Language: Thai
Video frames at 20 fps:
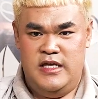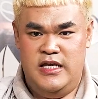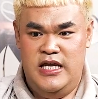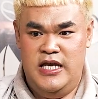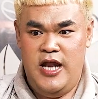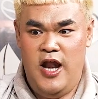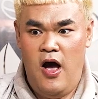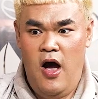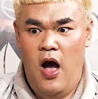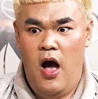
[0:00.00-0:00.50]
อี
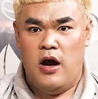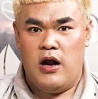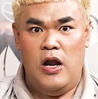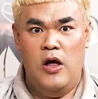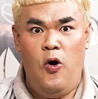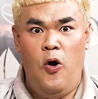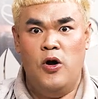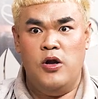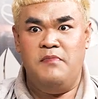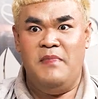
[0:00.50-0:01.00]
ดอกแล้ว
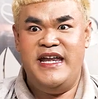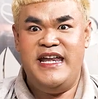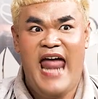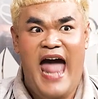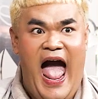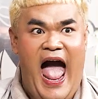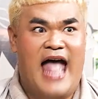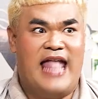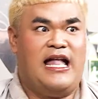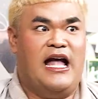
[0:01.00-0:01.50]
คนมา
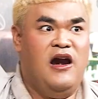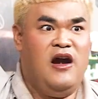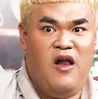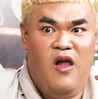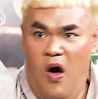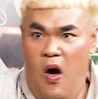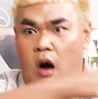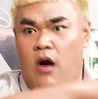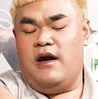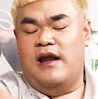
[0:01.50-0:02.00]
ด่าทั้งโล
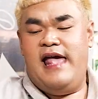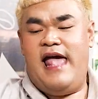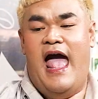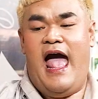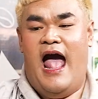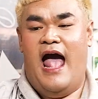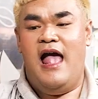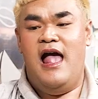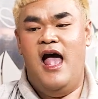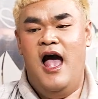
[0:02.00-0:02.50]
กเลย
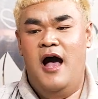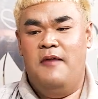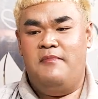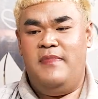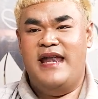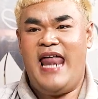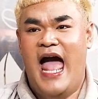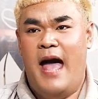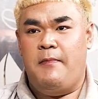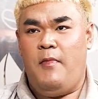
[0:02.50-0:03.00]
อะ
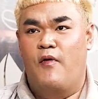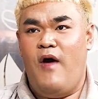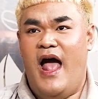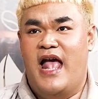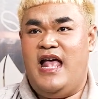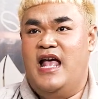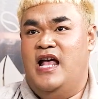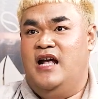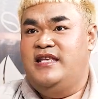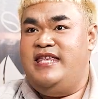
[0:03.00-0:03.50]
มาด่าบอกว่า
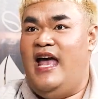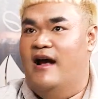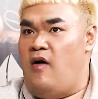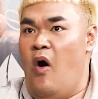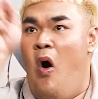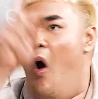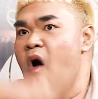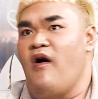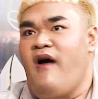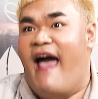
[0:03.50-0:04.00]
อย่าง
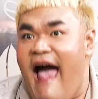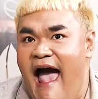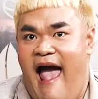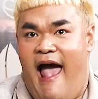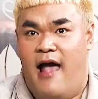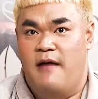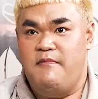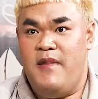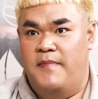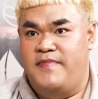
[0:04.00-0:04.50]
โง่ค่ะ
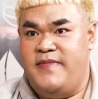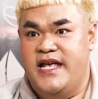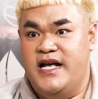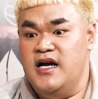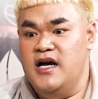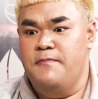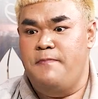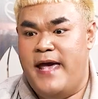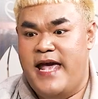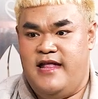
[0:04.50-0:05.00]
แบบนี้
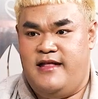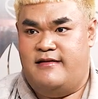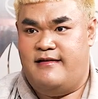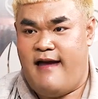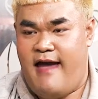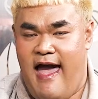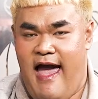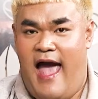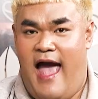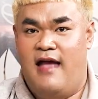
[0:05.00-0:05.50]
คือผิด
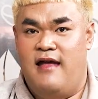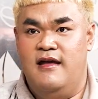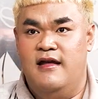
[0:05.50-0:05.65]
ค่ะ